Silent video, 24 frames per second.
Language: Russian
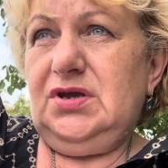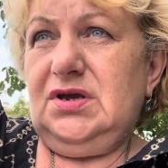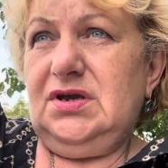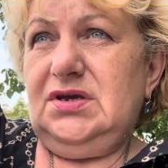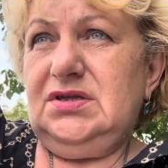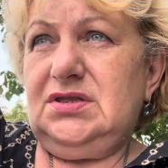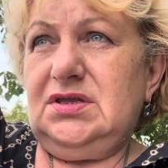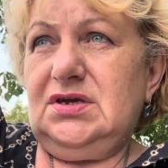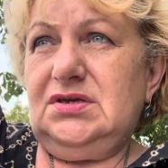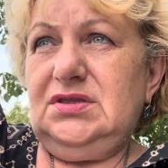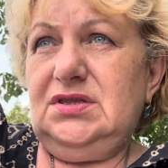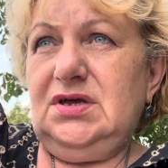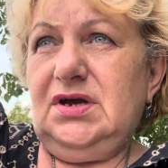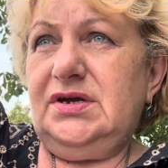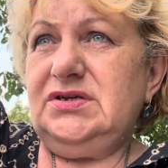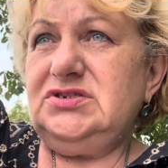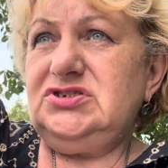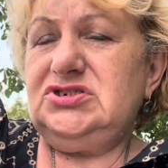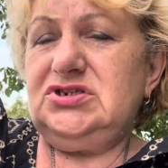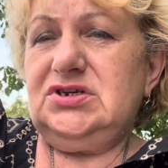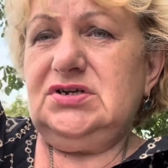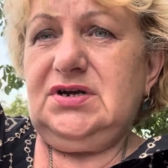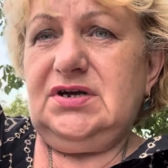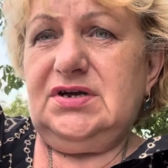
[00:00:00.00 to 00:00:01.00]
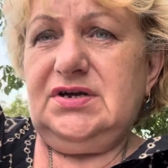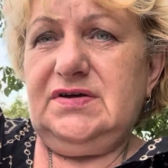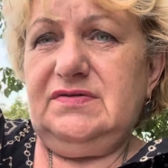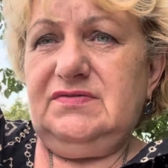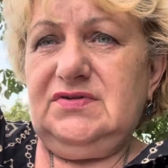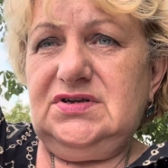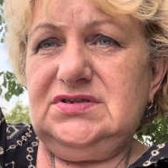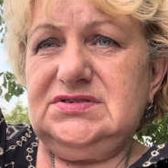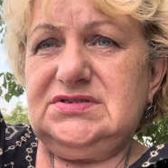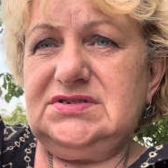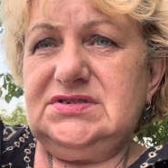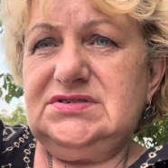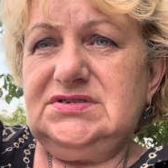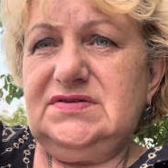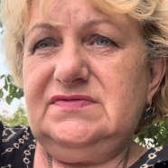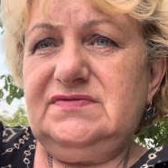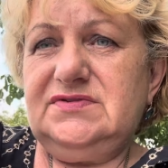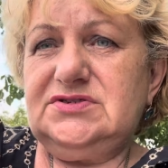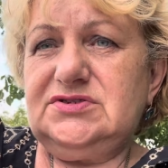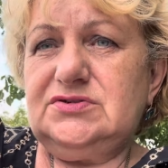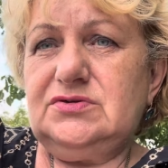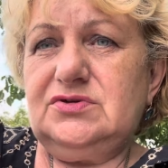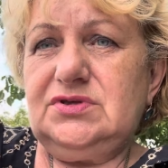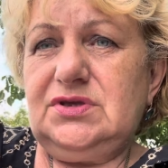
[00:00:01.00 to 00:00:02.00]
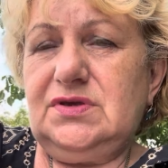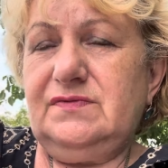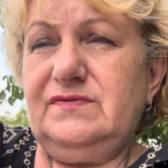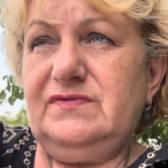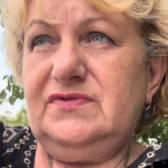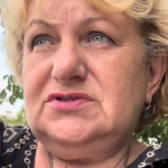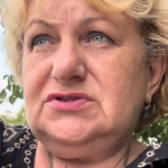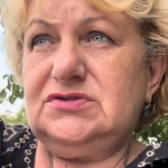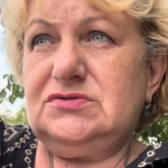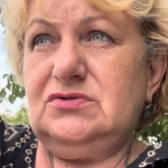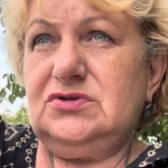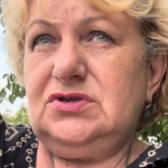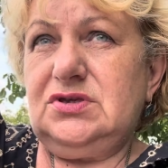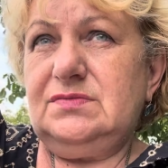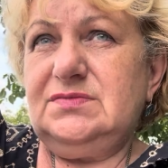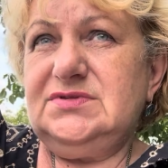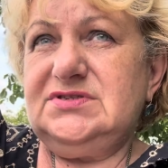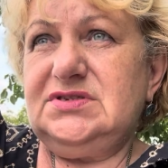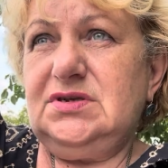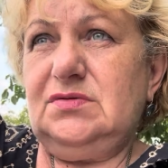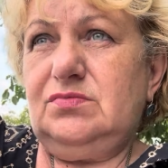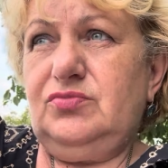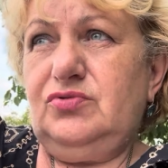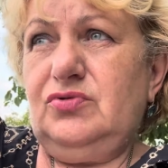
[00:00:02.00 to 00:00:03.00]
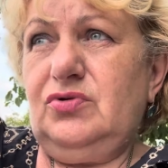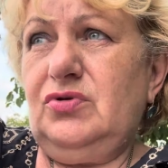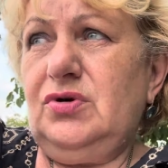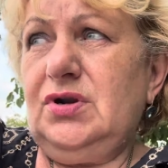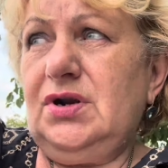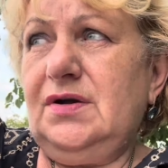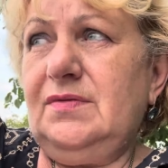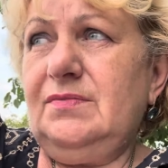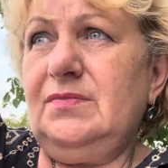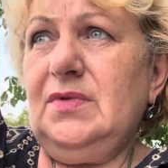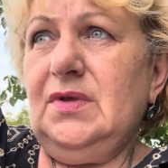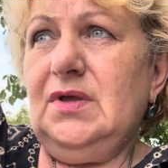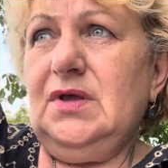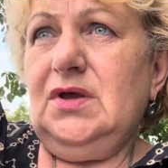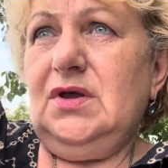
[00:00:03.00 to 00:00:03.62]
Это дача, как говорится, за высоким-высоким забором.